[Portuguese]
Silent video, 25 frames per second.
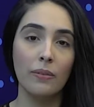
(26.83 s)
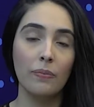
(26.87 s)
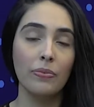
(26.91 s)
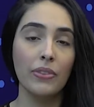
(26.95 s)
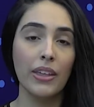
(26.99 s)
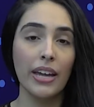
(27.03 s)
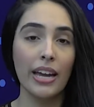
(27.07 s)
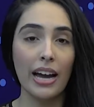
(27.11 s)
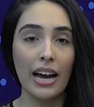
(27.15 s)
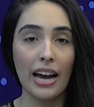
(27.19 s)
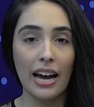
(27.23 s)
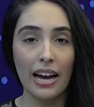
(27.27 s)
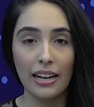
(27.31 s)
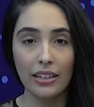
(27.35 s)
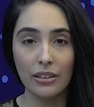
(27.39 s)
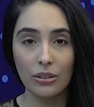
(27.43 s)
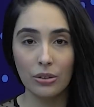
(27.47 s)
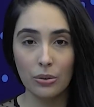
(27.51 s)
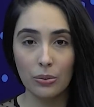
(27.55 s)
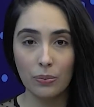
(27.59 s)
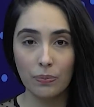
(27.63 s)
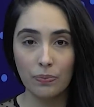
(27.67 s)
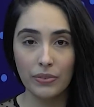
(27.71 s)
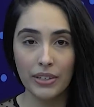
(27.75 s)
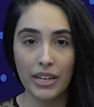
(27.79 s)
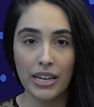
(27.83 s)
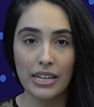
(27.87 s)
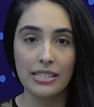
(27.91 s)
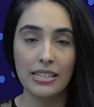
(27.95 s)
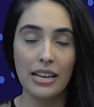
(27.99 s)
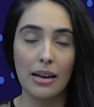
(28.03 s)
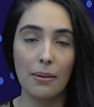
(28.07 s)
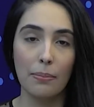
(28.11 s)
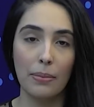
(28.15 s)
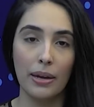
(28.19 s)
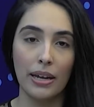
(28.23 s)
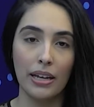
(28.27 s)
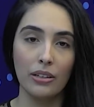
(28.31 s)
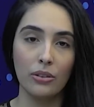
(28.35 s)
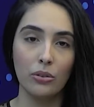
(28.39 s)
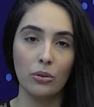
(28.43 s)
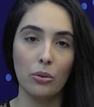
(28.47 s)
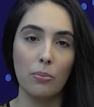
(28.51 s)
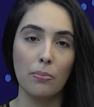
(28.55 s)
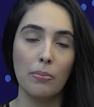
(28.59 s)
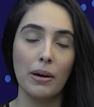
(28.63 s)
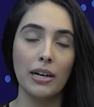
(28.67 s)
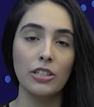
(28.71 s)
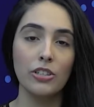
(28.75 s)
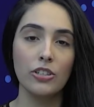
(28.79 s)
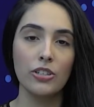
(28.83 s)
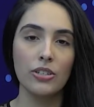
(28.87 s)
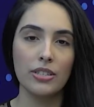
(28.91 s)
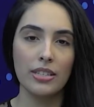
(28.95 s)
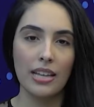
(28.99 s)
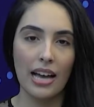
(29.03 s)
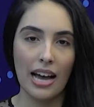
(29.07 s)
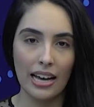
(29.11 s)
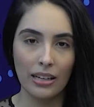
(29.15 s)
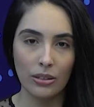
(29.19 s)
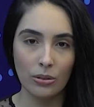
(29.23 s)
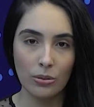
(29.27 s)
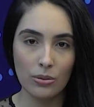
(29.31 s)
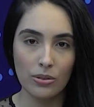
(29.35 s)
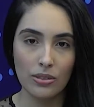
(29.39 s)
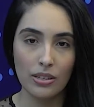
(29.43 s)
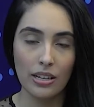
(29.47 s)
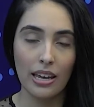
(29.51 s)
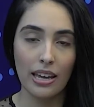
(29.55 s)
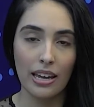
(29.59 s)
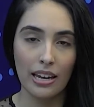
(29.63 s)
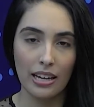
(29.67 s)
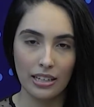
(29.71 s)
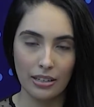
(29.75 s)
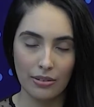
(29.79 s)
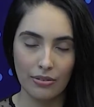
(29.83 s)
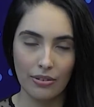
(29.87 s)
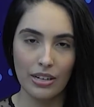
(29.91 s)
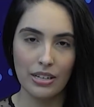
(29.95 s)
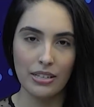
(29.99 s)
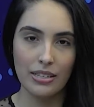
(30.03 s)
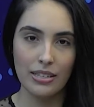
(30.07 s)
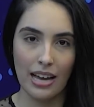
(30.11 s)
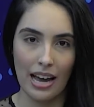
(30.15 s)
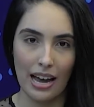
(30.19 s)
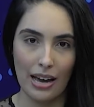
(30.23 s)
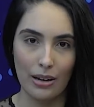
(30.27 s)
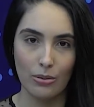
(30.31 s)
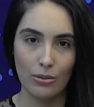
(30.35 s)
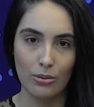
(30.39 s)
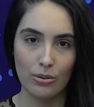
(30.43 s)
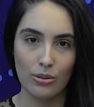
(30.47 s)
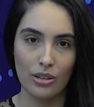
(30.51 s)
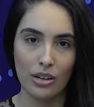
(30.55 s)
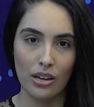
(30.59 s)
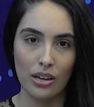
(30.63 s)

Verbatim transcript: teatro, casamento, batizados e aniversários.